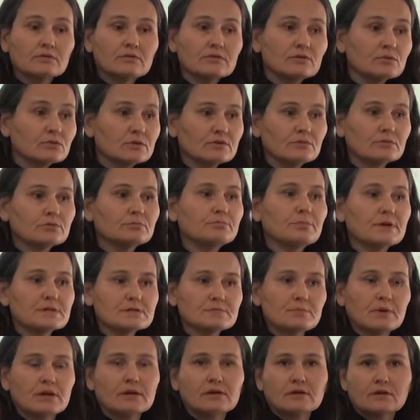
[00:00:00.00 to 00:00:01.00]
Sinon, les autres
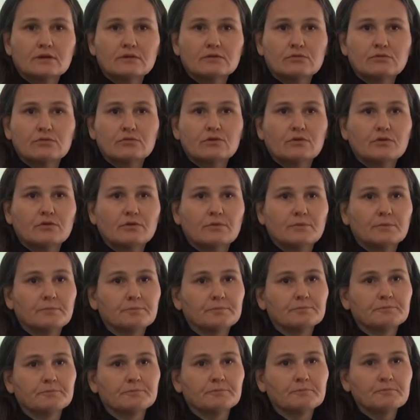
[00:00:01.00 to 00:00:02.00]
passent par l'écriture
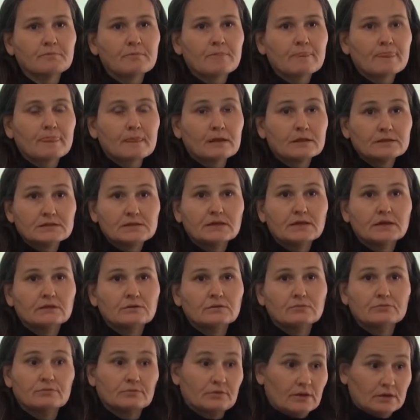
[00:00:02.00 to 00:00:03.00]
euh,
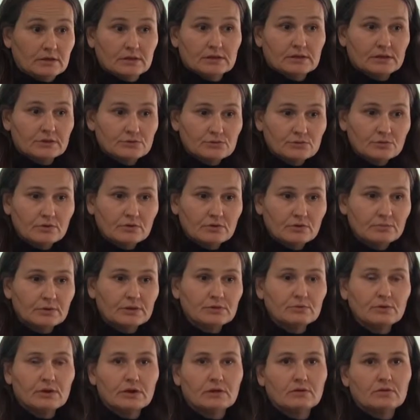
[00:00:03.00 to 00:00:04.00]
directe, l'écriture
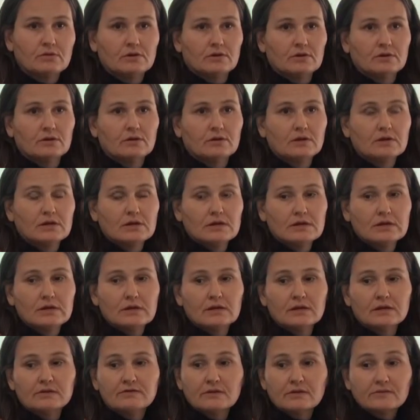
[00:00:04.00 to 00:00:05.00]
manuelle.
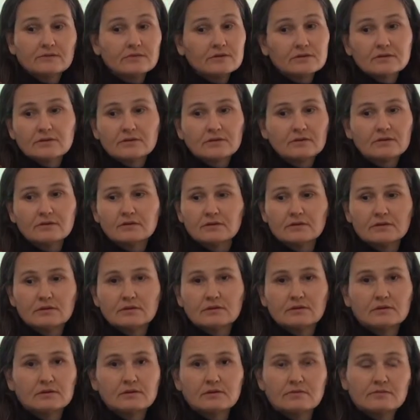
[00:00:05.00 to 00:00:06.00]
Et ça,
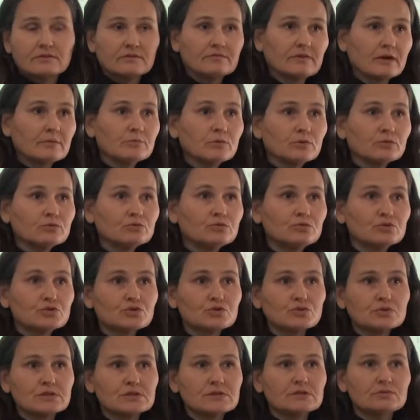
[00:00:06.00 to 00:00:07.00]
c'est vraiment deux
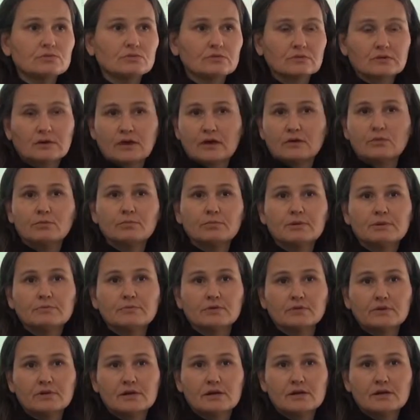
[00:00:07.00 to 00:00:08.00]
choses qui sont très
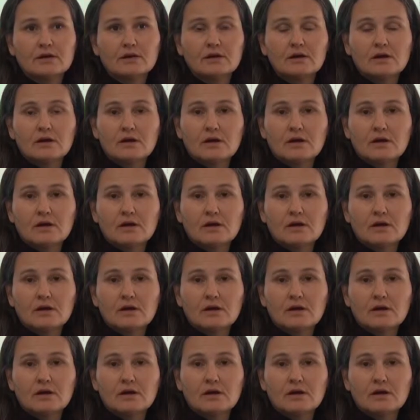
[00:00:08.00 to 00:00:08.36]
complémentaires.